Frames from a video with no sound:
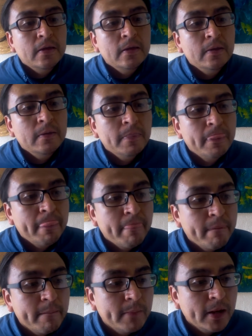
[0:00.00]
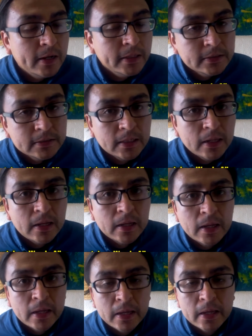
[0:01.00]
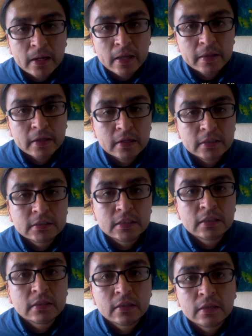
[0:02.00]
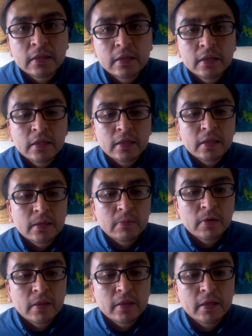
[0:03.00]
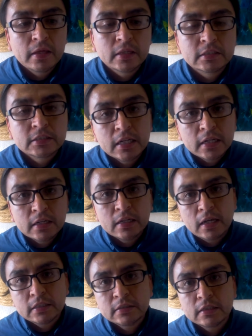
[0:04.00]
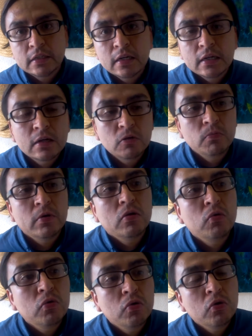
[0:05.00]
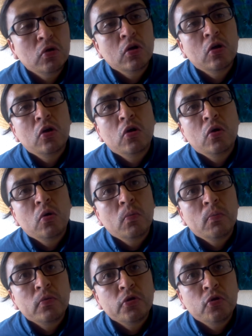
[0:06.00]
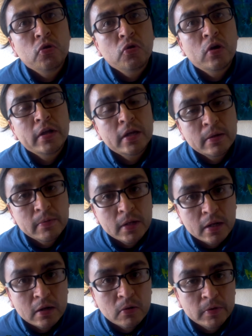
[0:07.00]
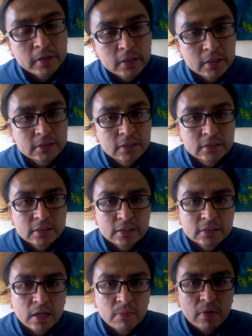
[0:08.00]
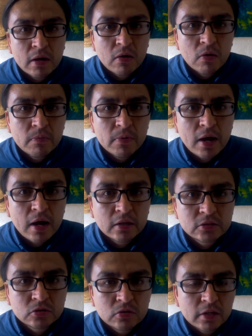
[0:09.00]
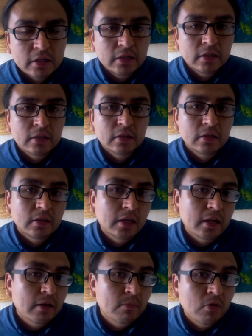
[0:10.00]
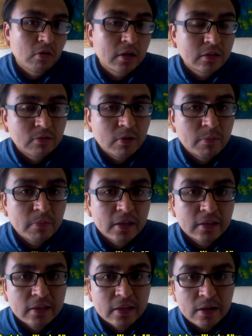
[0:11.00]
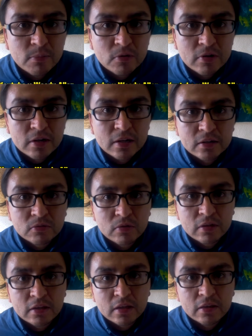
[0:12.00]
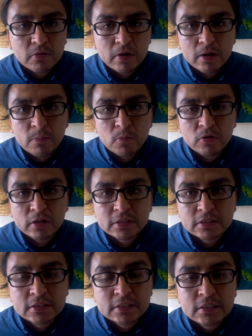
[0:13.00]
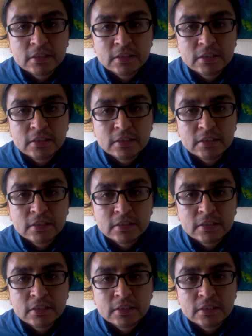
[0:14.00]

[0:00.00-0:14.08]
Y la lista era decreciente iba del 100 hasta llegar al número 1. Yo ayer vi la 96 que se llama Love Actually, el amor actualmente, el amor en la actualidad o el amor es